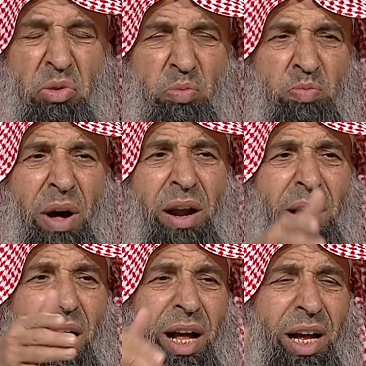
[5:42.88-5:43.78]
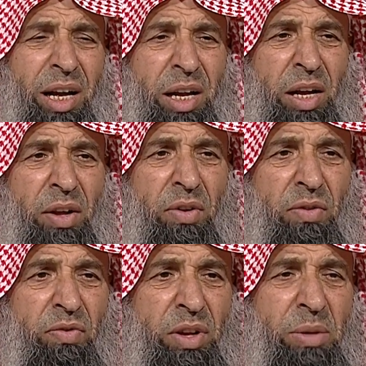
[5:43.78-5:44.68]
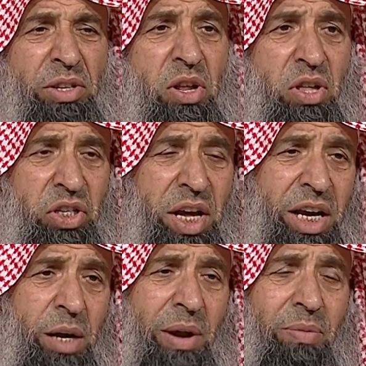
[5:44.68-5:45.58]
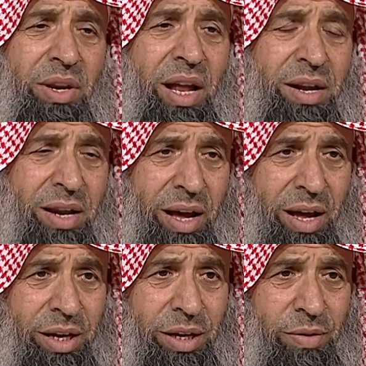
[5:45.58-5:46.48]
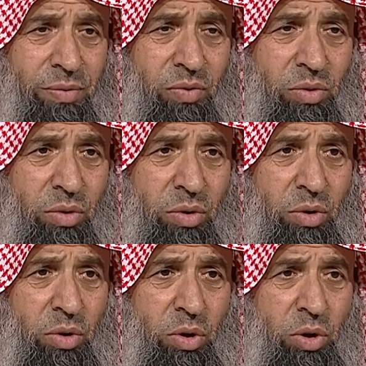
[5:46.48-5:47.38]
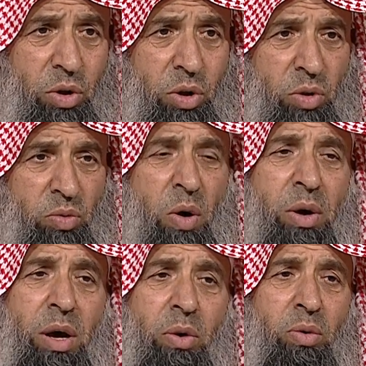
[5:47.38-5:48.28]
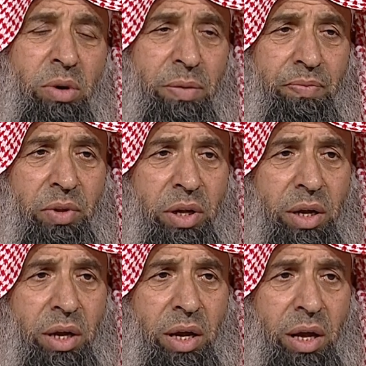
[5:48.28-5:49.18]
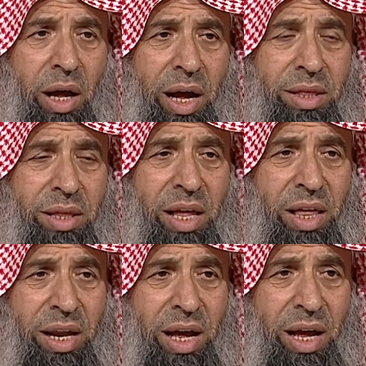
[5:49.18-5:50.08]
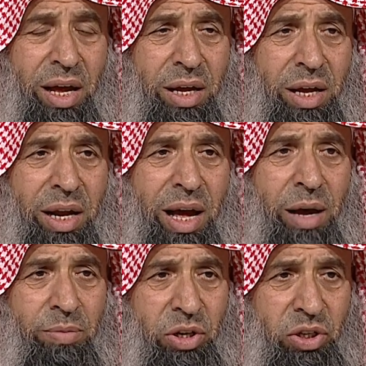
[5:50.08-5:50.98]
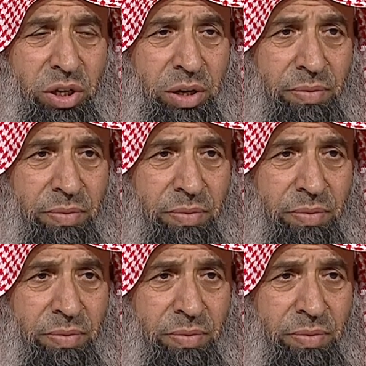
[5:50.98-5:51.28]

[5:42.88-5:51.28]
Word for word: مر في مجلس شريك بن عبد الله النخعي وهو يقول حدثنا الأعمش